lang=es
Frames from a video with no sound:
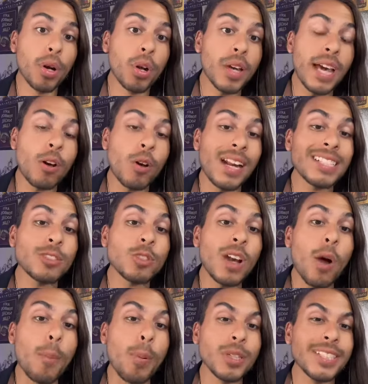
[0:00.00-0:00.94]
lo que con
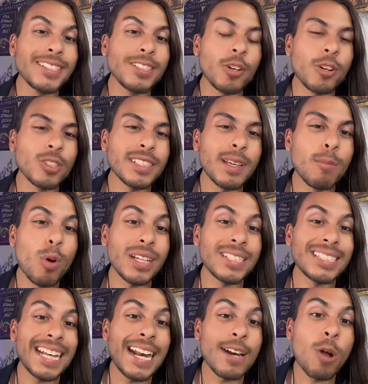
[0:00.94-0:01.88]
esto la oposición nos
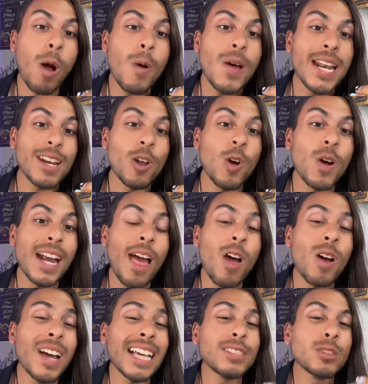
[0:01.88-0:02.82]
demuestra no haber
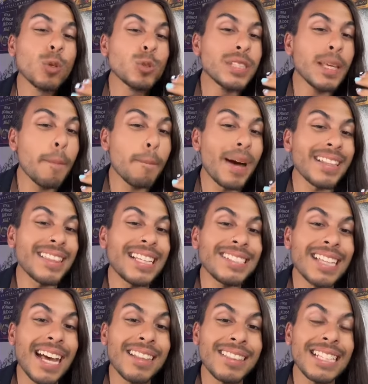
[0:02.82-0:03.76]
logrado que sus
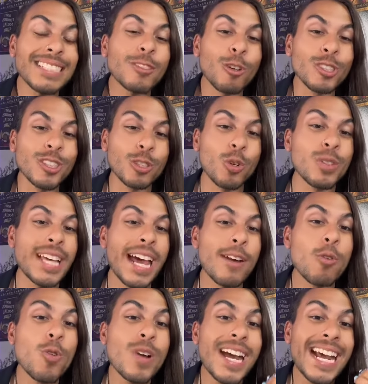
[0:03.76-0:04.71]
simpatizantes
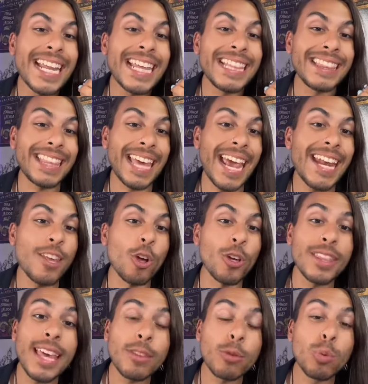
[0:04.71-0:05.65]
construyan un
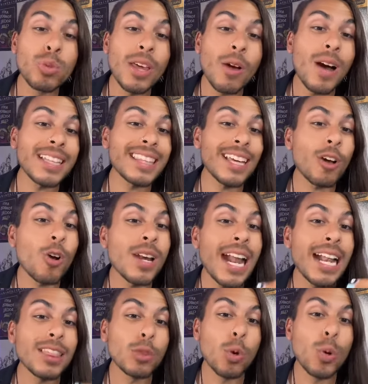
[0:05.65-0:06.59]
criterio y den un debate
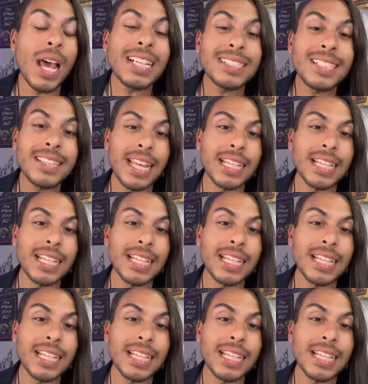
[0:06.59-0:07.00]
con altura y sin